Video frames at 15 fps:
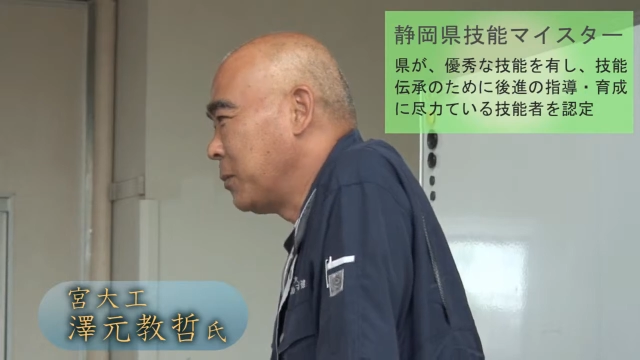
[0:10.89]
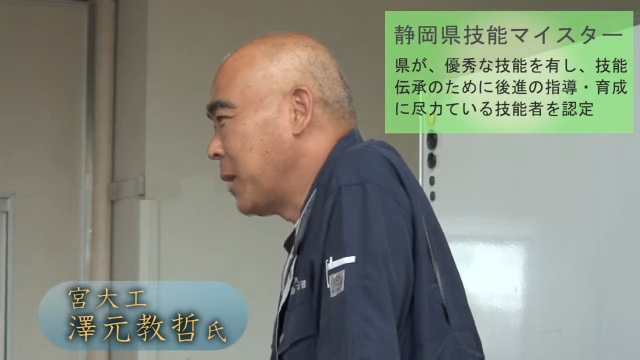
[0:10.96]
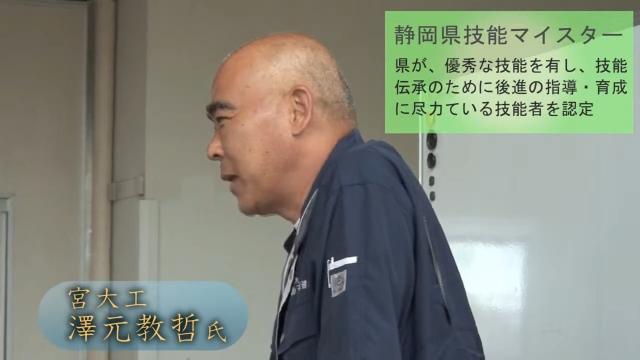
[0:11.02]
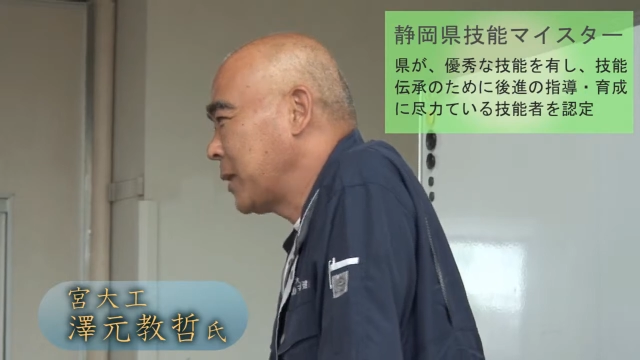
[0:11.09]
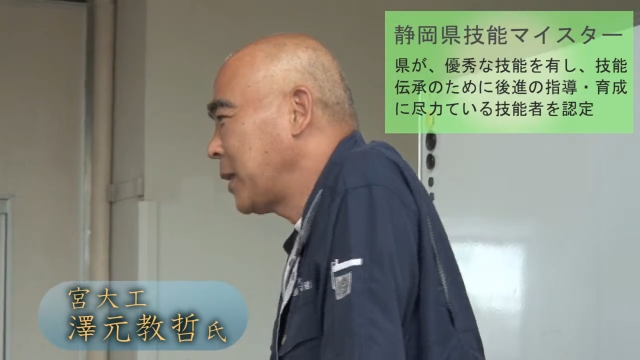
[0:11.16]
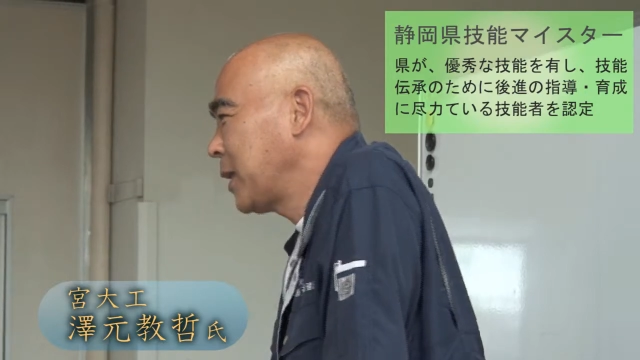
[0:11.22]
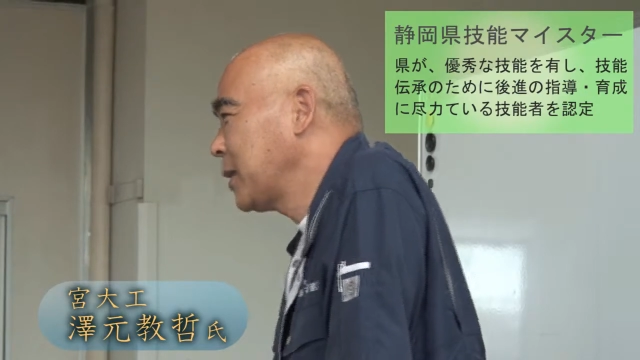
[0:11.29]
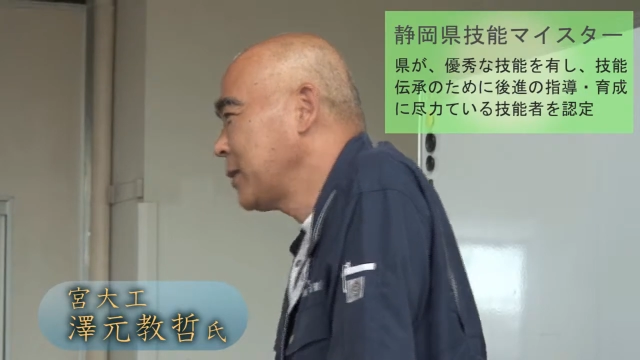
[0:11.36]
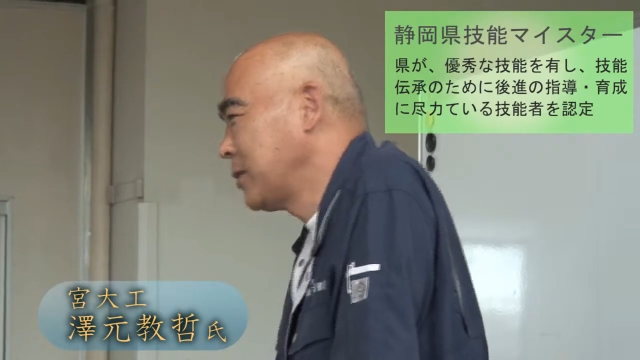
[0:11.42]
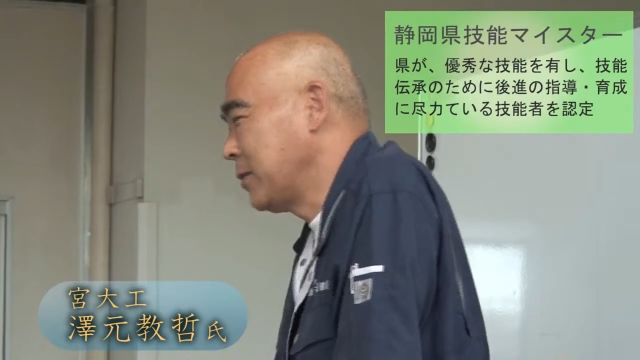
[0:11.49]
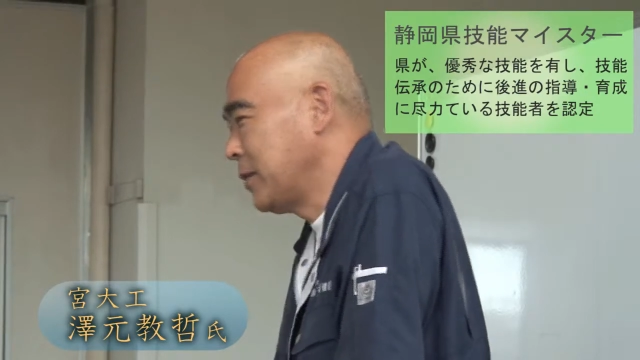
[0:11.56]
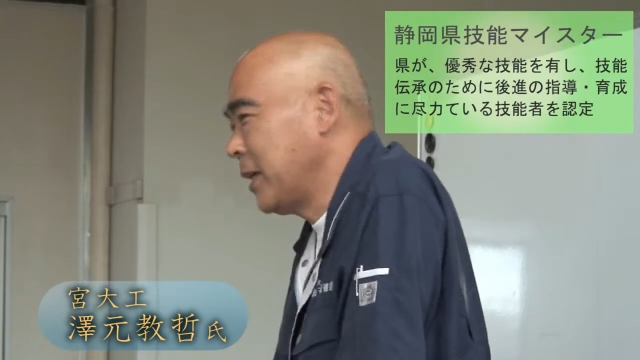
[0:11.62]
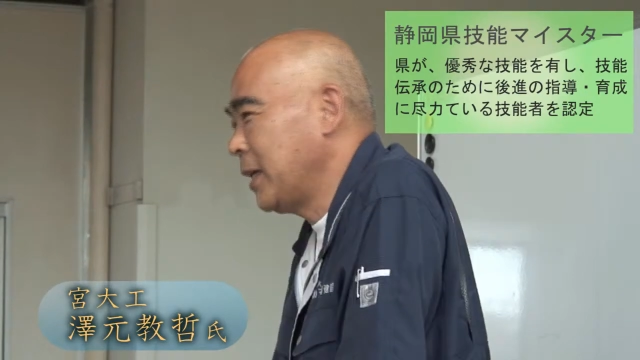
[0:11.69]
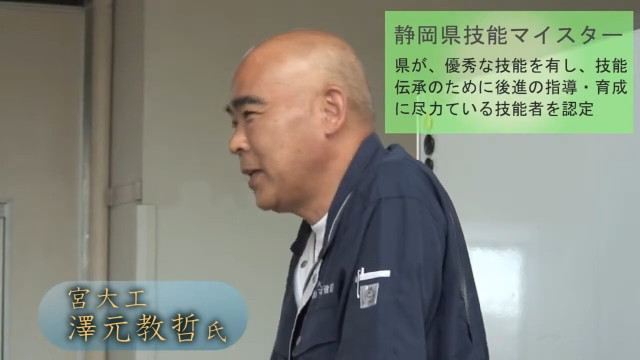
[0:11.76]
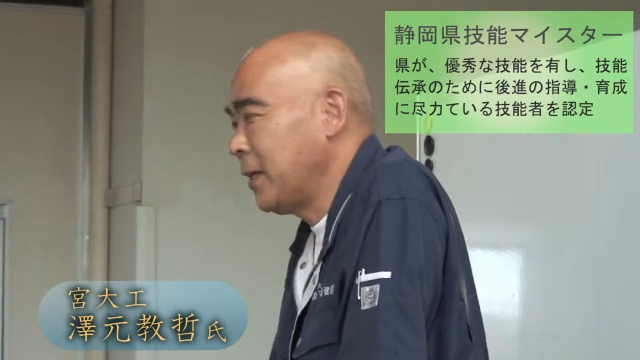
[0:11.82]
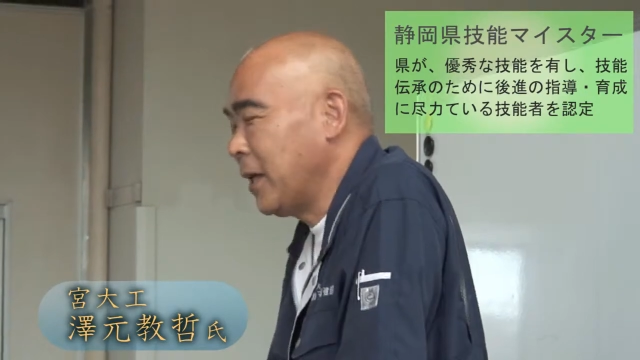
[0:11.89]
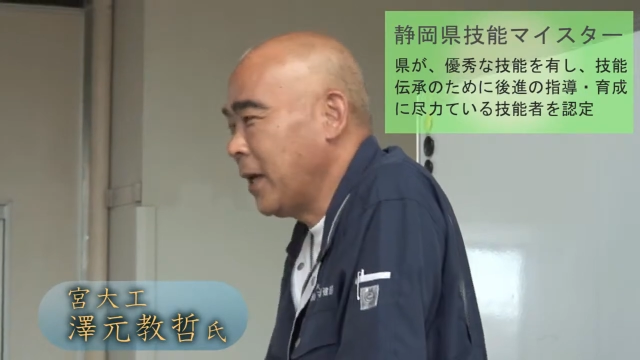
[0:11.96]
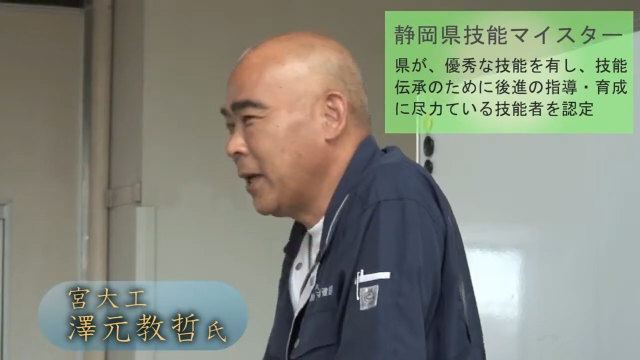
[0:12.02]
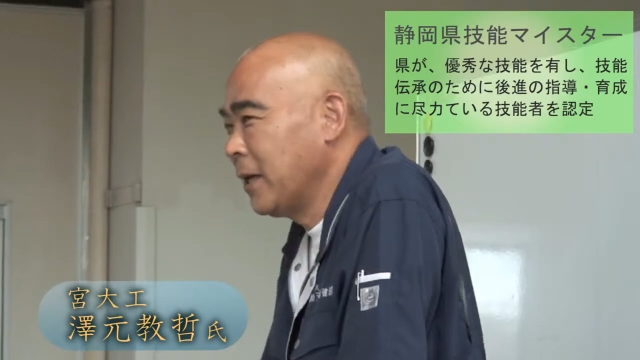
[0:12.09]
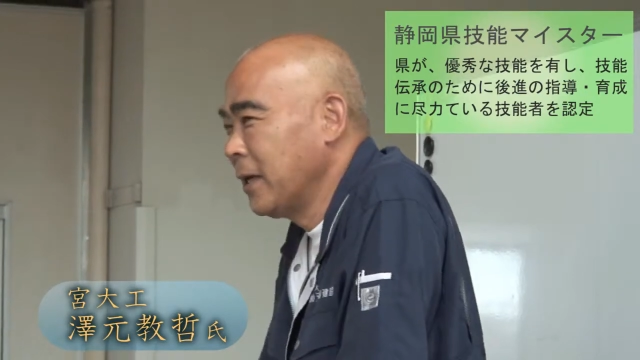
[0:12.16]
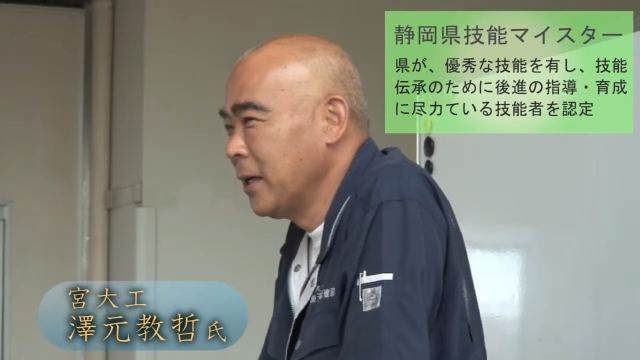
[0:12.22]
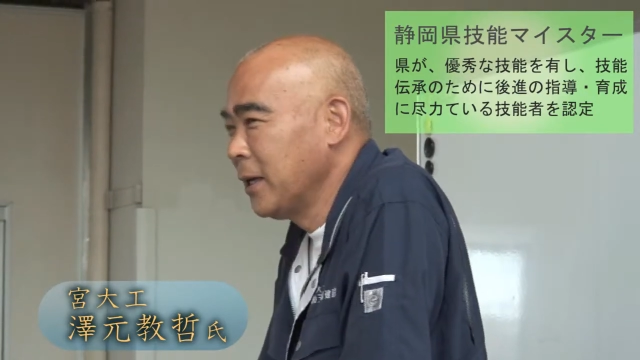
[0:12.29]
出前講座が開催
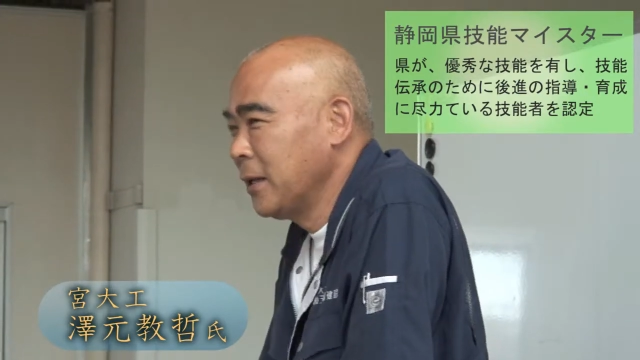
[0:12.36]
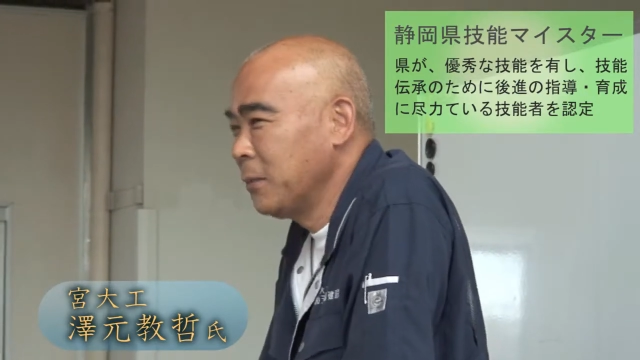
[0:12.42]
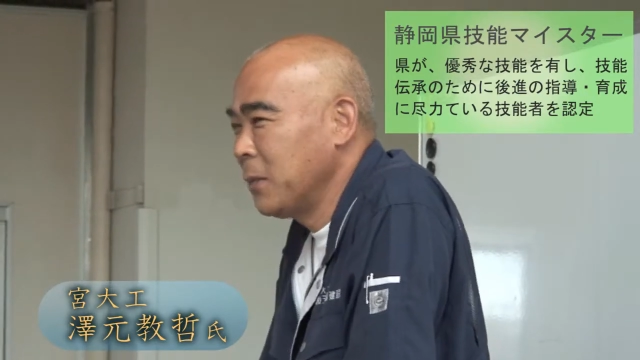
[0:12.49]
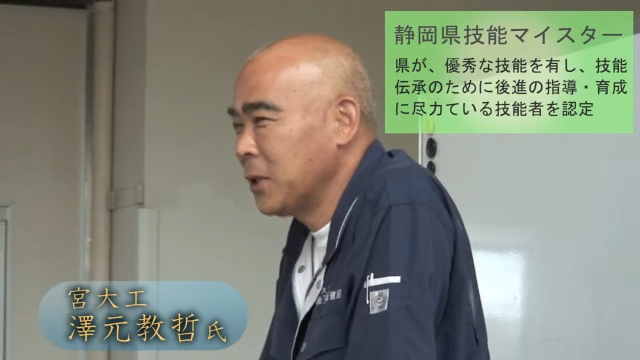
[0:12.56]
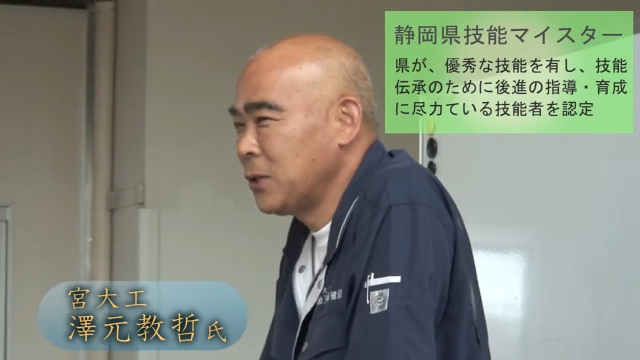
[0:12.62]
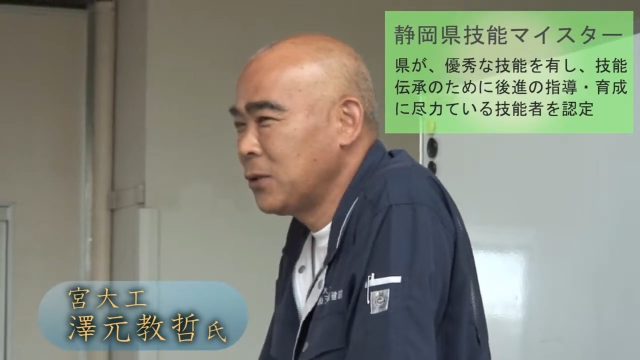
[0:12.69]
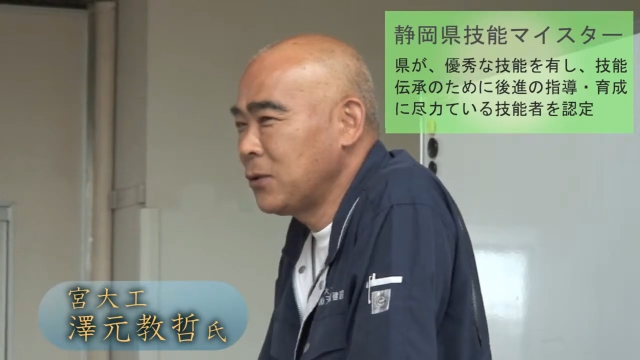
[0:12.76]
されました